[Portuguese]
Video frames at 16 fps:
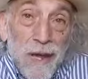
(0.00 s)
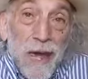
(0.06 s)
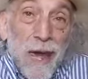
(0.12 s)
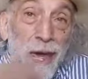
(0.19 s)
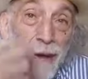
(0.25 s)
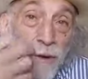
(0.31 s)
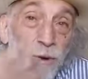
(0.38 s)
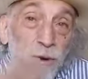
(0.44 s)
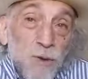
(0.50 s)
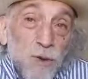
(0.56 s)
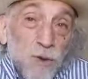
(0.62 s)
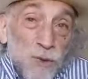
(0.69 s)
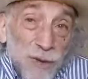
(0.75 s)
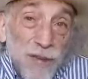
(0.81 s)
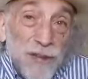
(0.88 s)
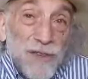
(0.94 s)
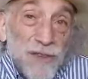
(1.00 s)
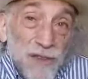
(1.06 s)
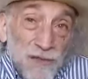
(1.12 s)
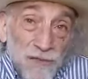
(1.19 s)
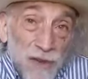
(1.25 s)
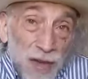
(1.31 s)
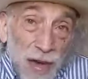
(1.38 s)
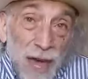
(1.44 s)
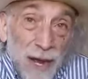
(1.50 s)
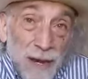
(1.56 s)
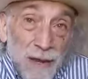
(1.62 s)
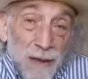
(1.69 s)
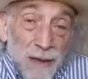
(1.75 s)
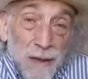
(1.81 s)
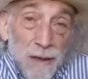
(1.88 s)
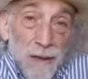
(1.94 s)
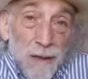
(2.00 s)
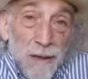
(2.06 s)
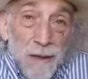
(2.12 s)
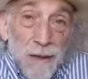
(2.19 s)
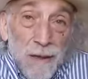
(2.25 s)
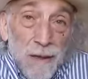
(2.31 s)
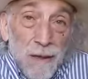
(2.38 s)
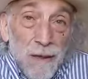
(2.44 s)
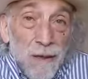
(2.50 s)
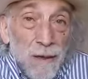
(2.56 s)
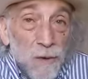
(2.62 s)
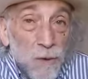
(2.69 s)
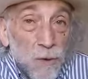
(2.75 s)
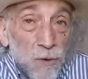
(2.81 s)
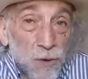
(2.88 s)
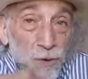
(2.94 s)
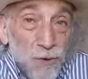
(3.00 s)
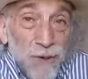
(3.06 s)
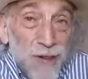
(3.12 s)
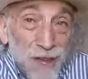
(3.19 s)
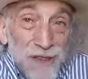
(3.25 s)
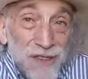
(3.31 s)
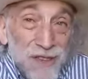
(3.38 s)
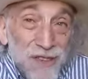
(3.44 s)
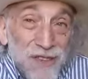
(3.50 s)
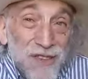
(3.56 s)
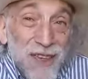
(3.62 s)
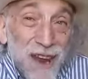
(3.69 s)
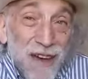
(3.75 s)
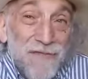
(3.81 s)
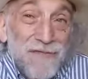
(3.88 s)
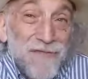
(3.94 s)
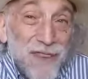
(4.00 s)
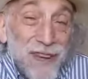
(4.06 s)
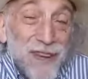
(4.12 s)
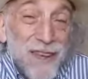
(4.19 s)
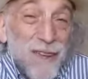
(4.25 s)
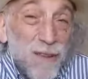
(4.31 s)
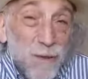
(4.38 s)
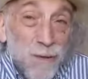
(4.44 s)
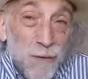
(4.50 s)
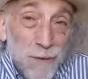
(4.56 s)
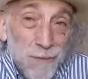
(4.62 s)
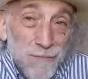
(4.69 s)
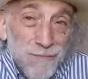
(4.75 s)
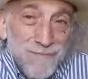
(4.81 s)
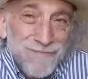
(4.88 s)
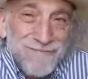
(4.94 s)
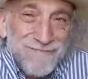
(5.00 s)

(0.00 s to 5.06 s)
Quem com tweets fere, com tweets será ferido.